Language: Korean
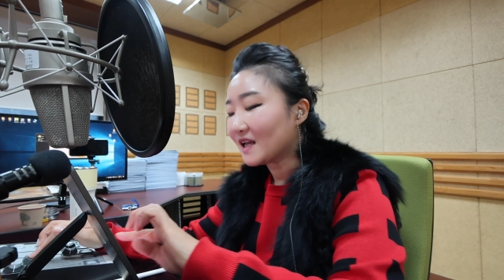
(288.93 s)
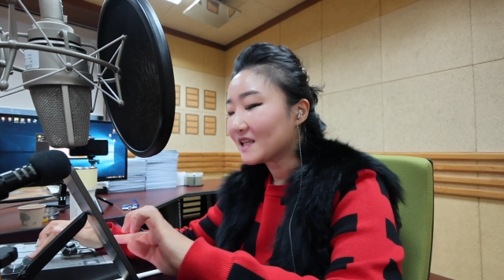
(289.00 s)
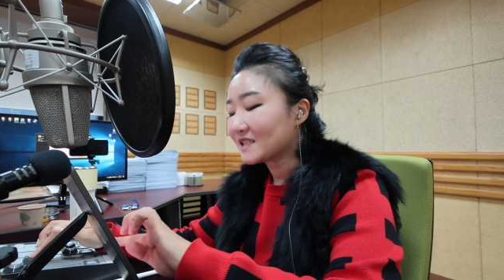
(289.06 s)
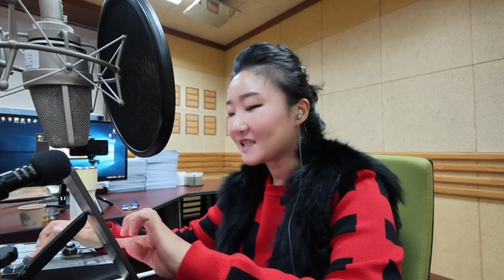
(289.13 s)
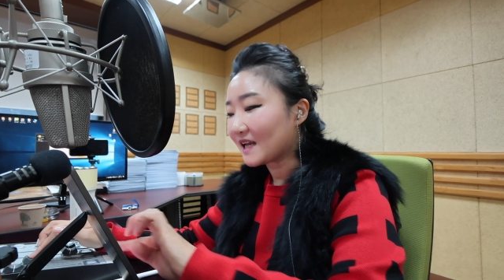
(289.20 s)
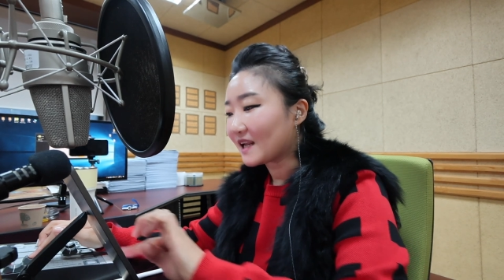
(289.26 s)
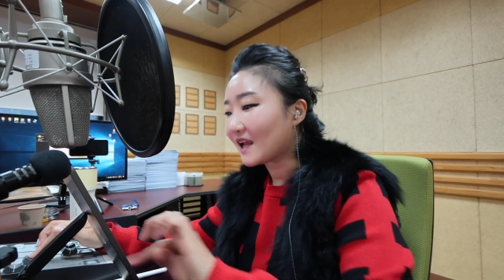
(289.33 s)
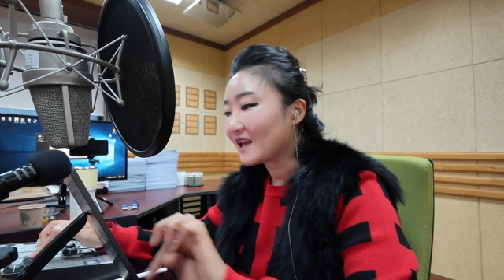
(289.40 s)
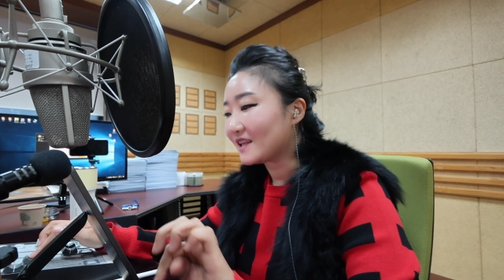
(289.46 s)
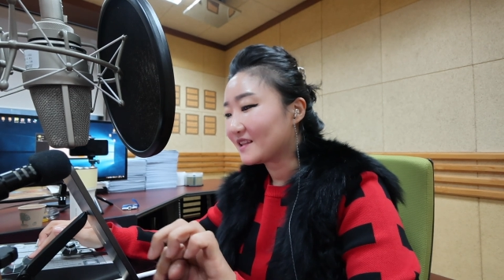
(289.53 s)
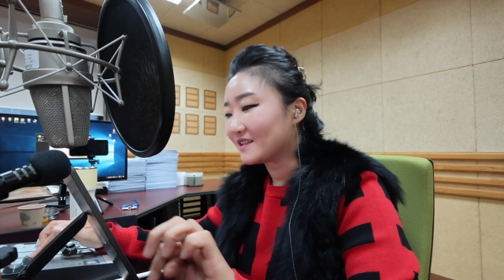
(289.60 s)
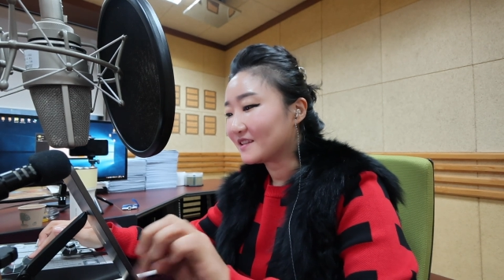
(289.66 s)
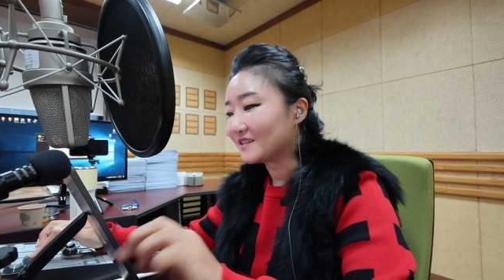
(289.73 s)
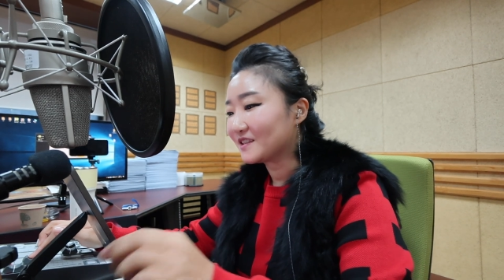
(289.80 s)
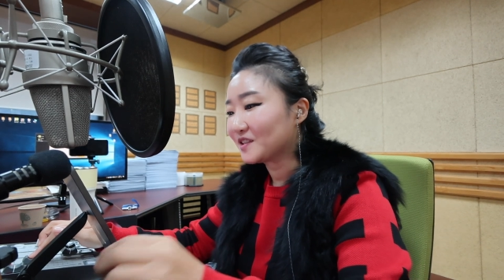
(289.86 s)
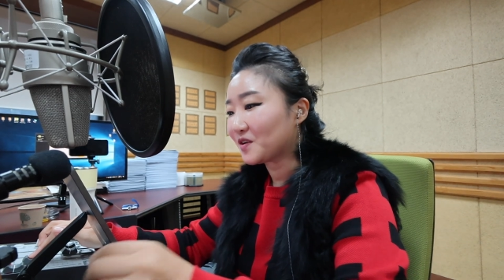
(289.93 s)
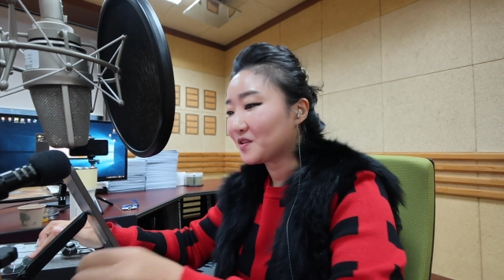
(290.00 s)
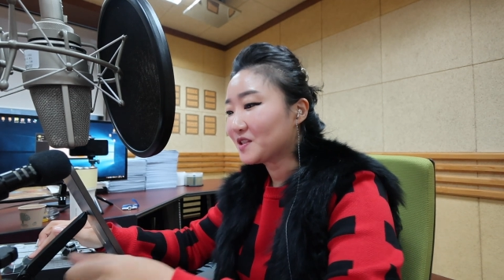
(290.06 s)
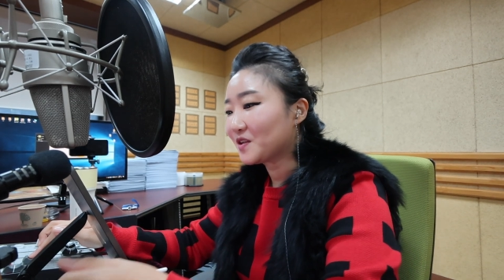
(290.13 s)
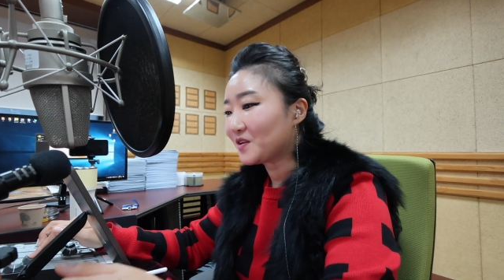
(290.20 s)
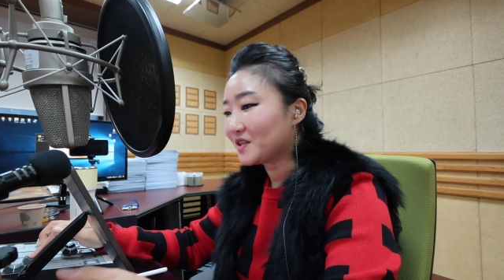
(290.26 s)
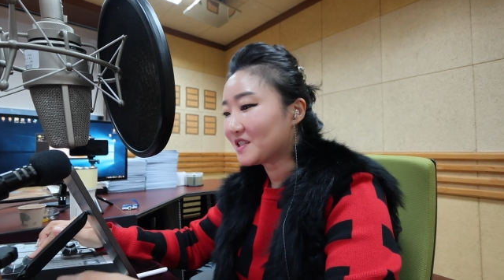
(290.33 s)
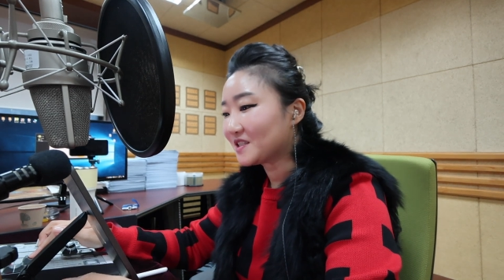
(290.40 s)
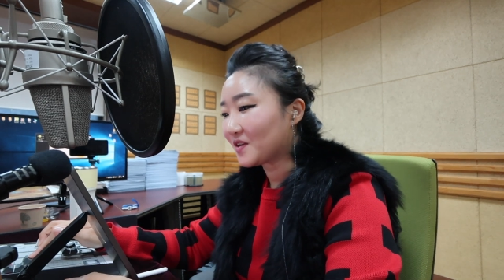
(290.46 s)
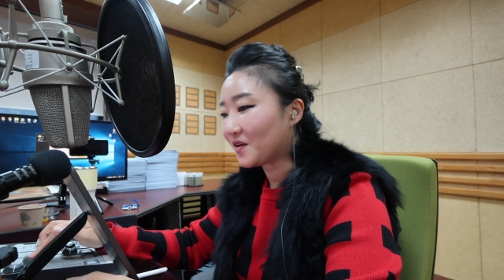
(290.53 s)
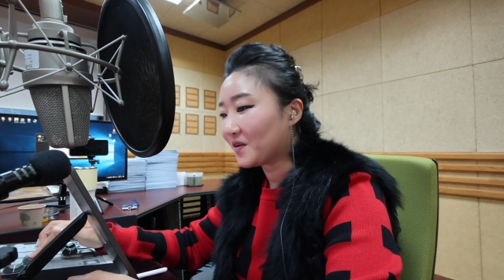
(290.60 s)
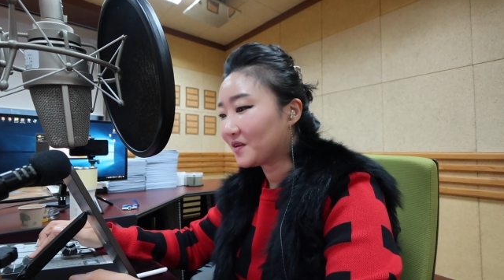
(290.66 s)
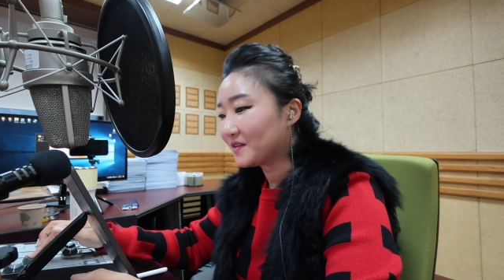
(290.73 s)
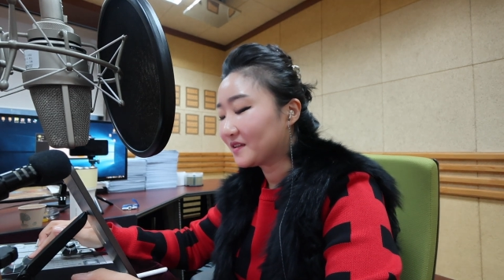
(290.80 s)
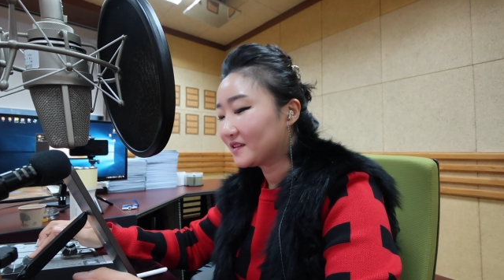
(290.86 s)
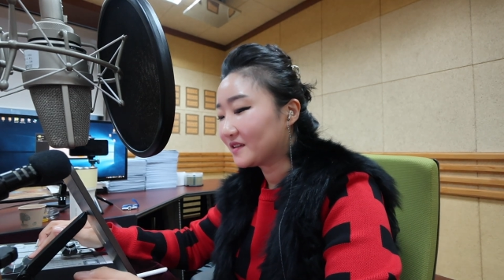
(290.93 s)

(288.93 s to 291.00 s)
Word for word: 살아있는 전설이죠.